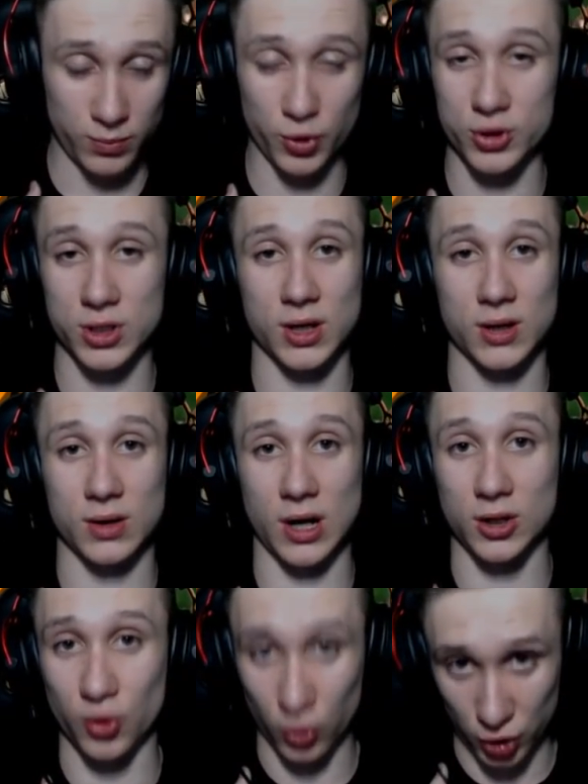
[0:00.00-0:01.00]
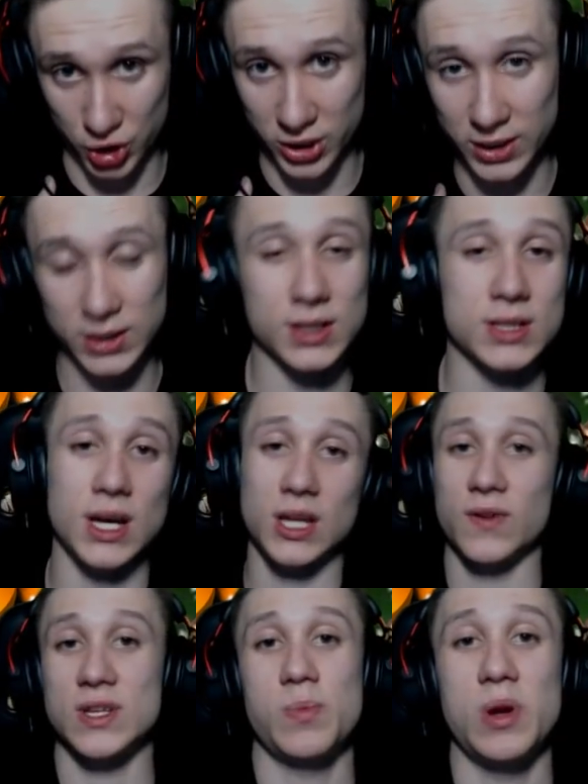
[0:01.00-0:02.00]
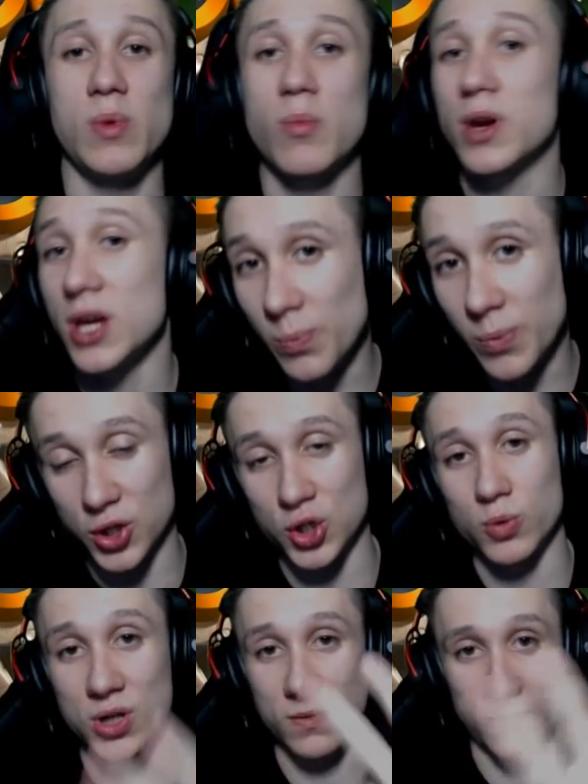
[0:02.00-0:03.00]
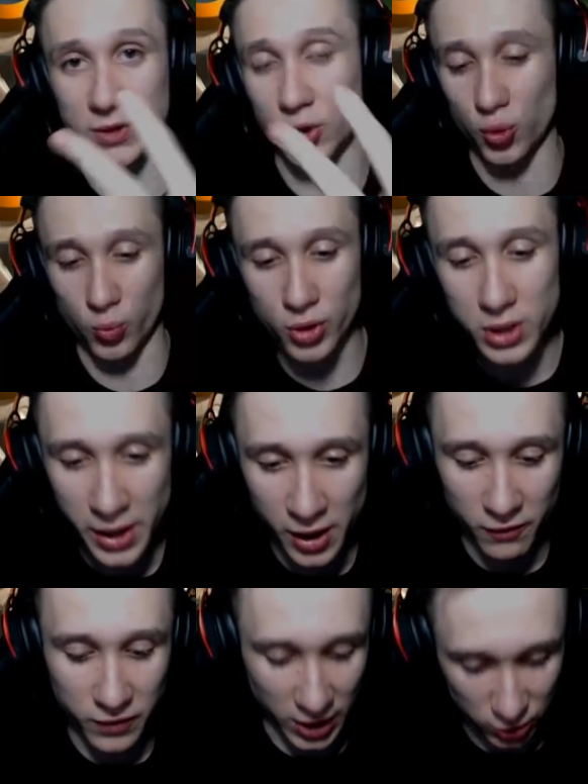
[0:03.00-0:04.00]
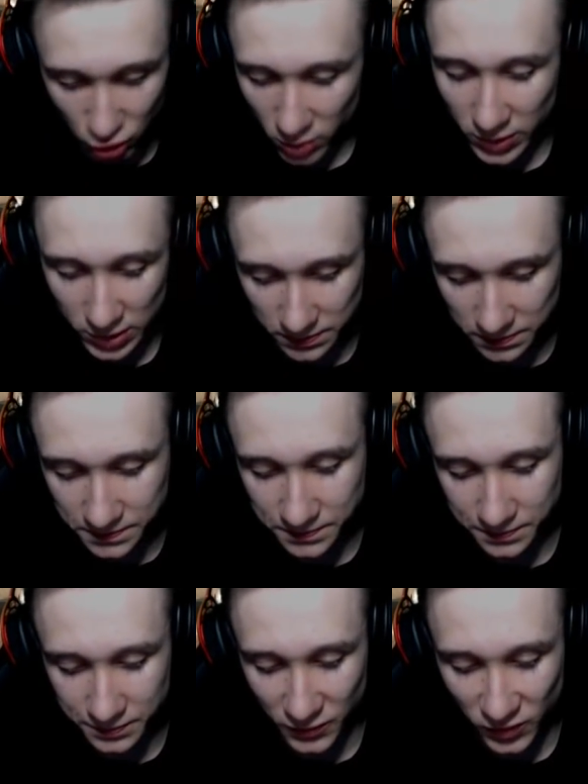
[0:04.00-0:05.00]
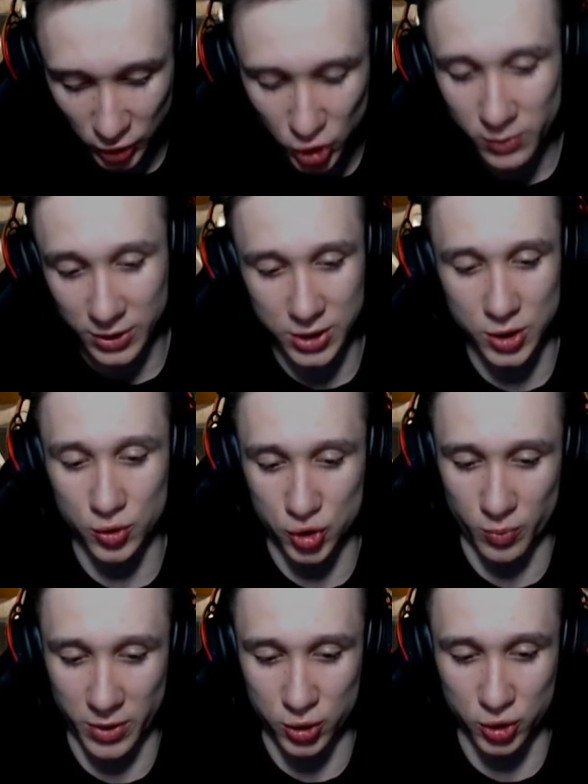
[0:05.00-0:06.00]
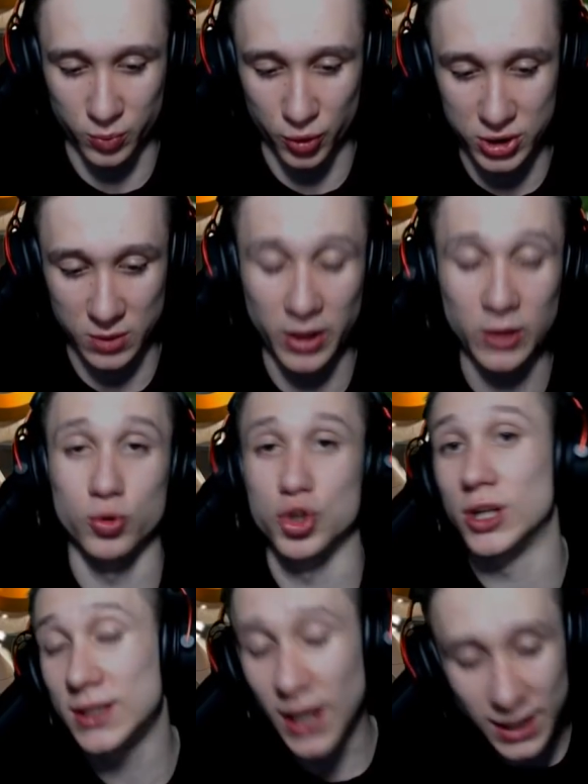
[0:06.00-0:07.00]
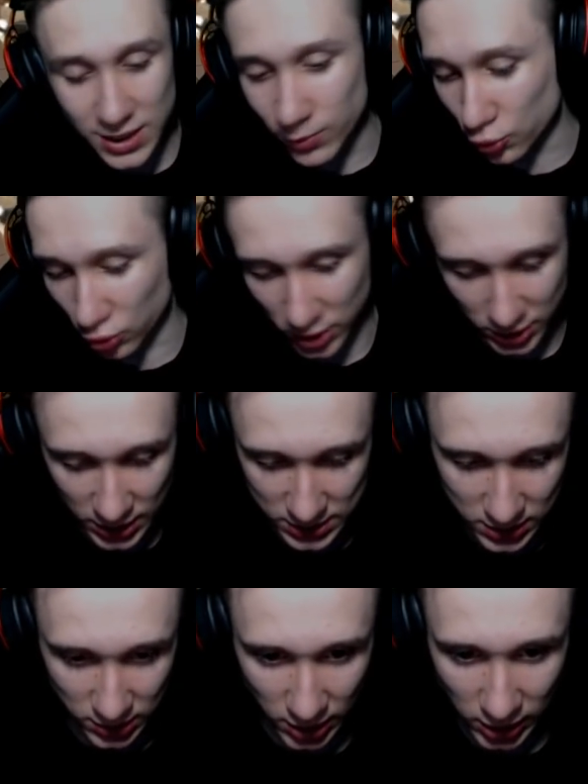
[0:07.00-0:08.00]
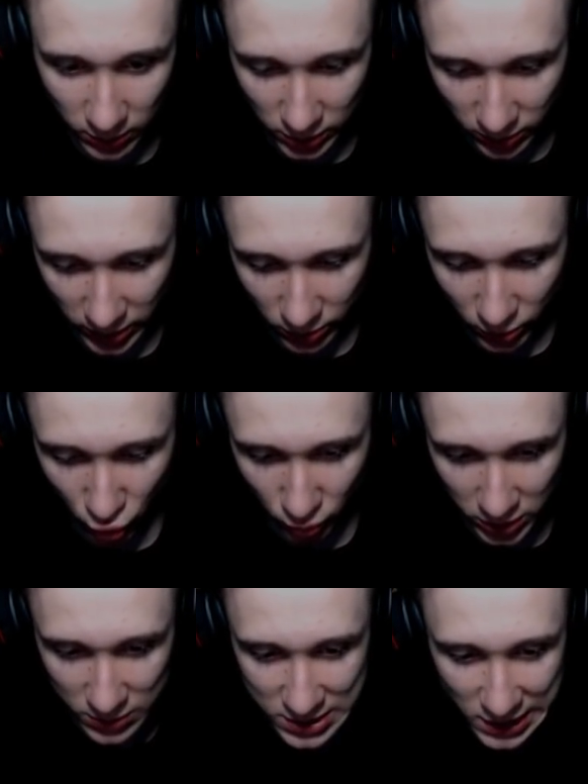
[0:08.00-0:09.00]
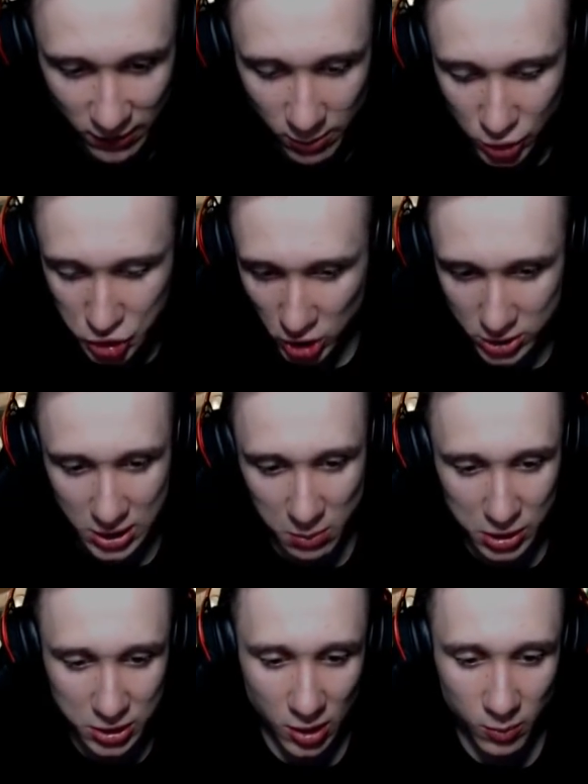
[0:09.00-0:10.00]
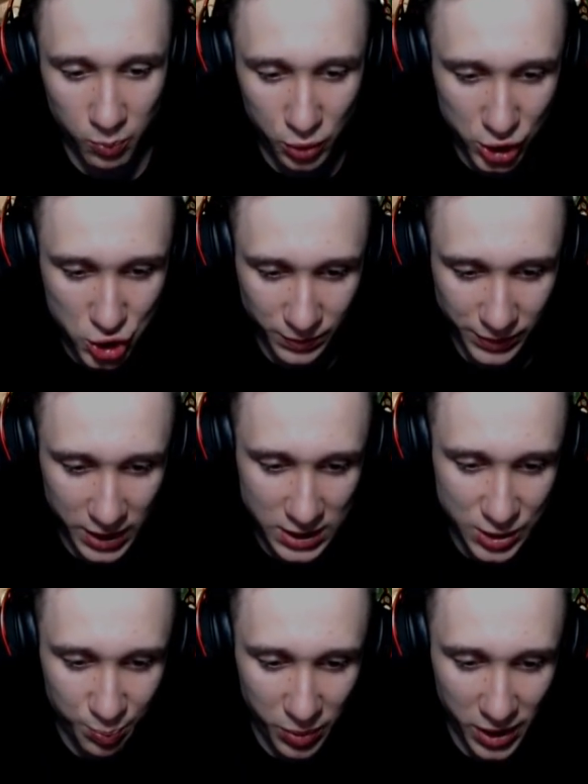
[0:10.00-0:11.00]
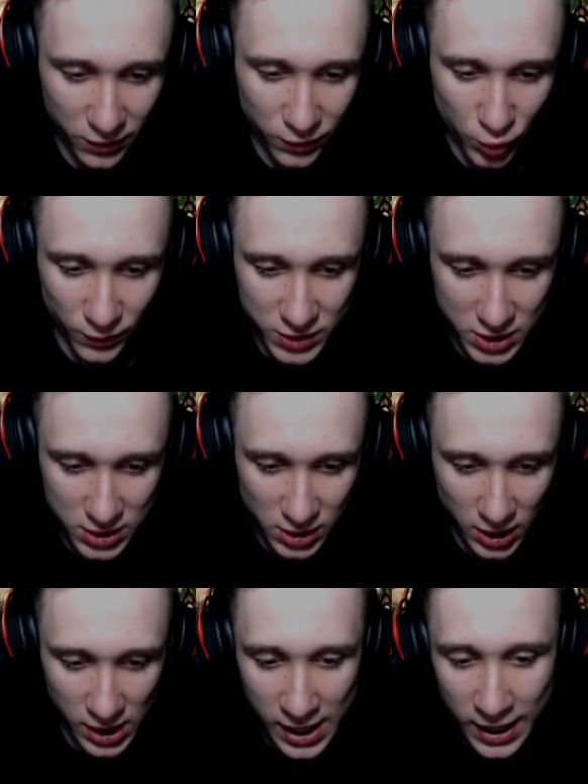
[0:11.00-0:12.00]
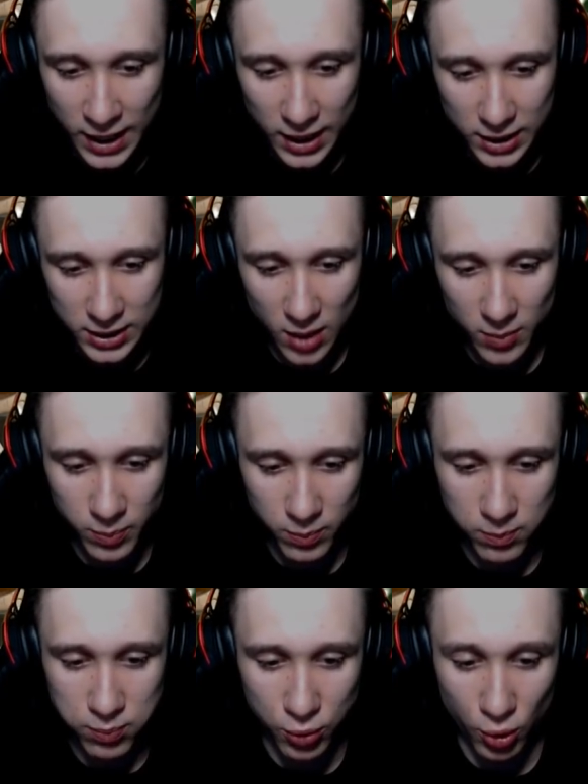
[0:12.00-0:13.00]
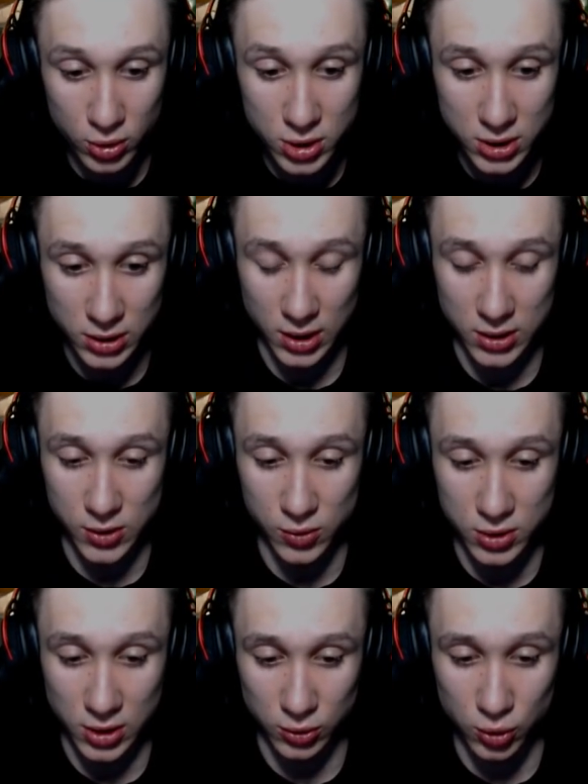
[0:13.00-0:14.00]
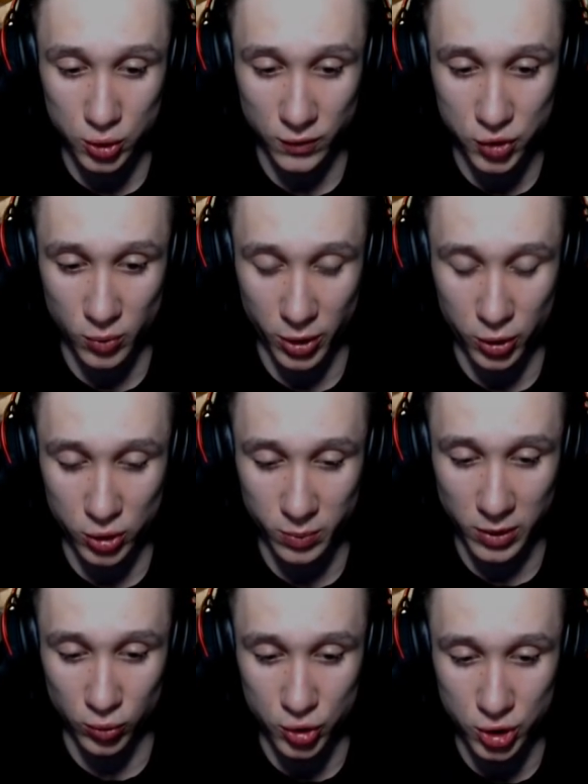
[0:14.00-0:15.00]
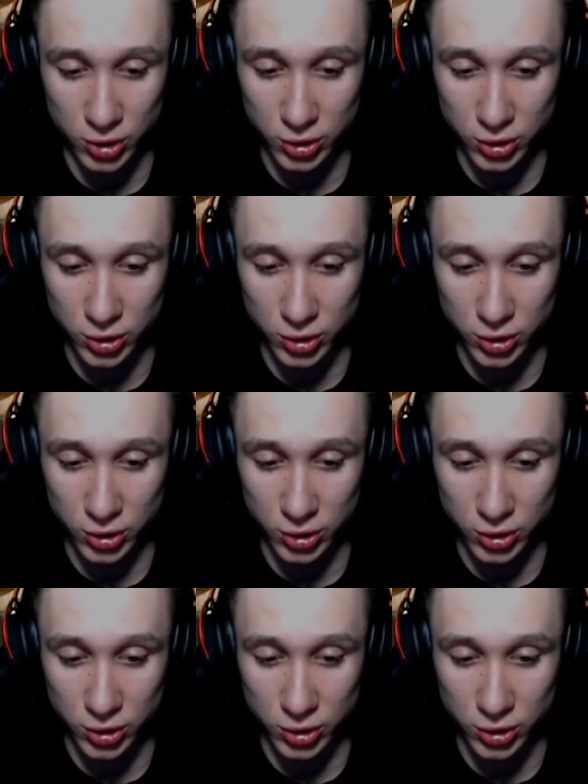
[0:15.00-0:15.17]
Просто как должное, так сказать, воспримем. И пойдем уже во второй бой, в котором, в котором, я надеюсь, все пройдет просто получше. Я не буду кидать свои какими-то прям громкими словами. Сейчас там откамбэчим на изи, порвем все дела. Я просто надеюсь на то, что все пройдет получше.